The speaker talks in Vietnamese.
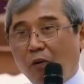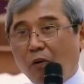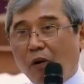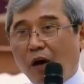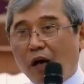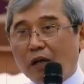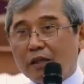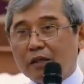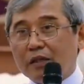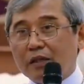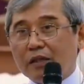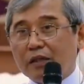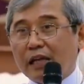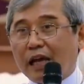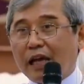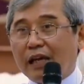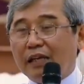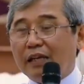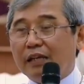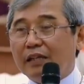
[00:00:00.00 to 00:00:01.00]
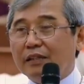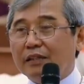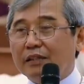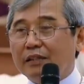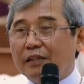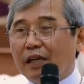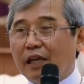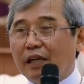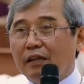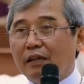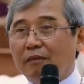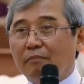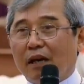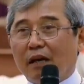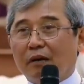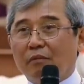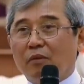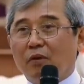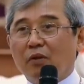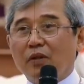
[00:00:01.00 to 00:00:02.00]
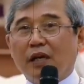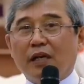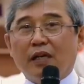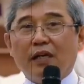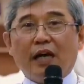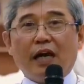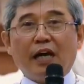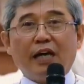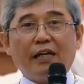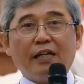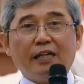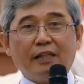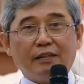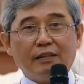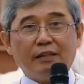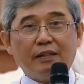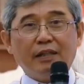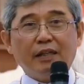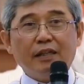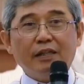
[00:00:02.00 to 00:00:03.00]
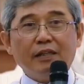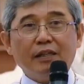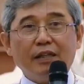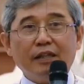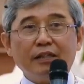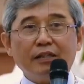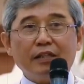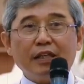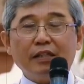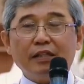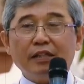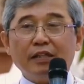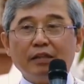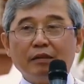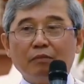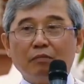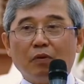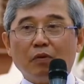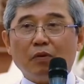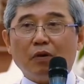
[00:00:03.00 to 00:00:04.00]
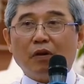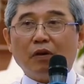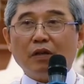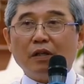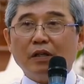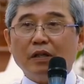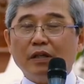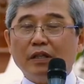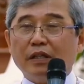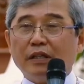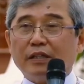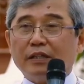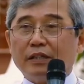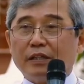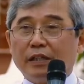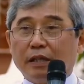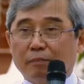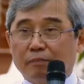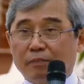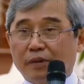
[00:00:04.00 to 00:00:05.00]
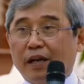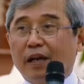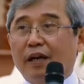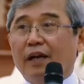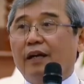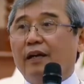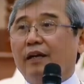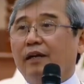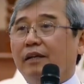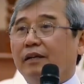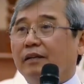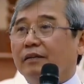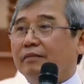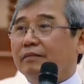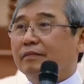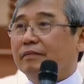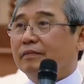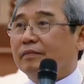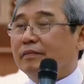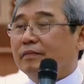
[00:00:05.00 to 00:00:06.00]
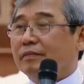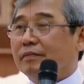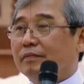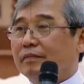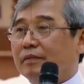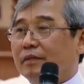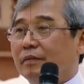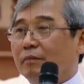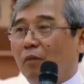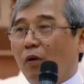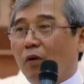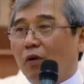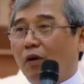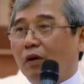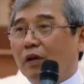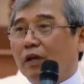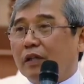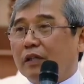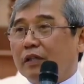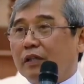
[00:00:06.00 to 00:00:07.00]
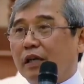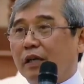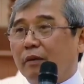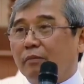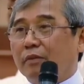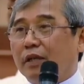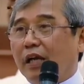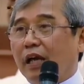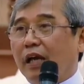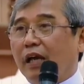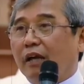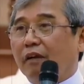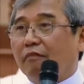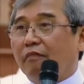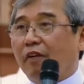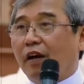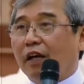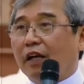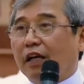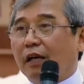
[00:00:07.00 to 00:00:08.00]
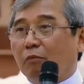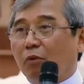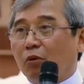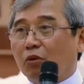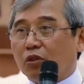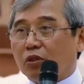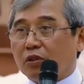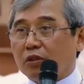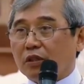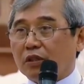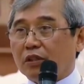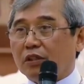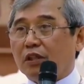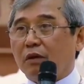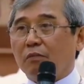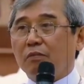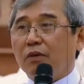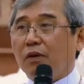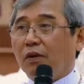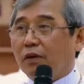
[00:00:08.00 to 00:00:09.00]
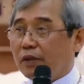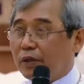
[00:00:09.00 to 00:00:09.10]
đầu, tay, chân, mặt, mũi, hình hài, nhưng ta giết một con người tiềm thể. Một con người tiềm thể vẫn là một sự